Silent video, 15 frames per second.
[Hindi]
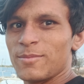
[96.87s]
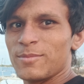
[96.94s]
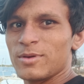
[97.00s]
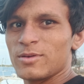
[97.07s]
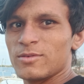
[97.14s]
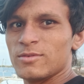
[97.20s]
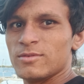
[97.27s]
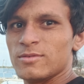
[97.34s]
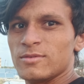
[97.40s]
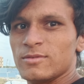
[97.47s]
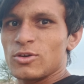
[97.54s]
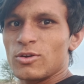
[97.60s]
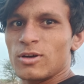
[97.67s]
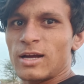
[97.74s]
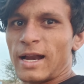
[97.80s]
मम्मी को ये
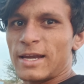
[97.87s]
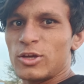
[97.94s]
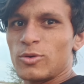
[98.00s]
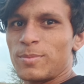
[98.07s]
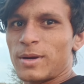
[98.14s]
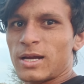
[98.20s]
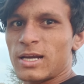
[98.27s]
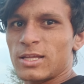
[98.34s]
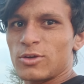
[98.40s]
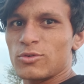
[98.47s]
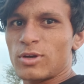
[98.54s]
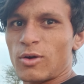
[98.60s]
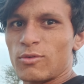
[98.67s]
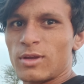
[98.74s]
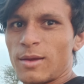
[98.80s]
देखो गाड़ी को पकड़ के
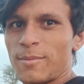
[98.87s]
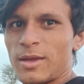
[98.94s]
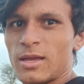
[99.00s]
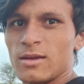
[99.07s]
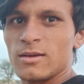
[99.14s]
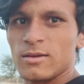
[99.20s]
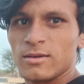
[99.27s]
उठाऊँ क्या मैं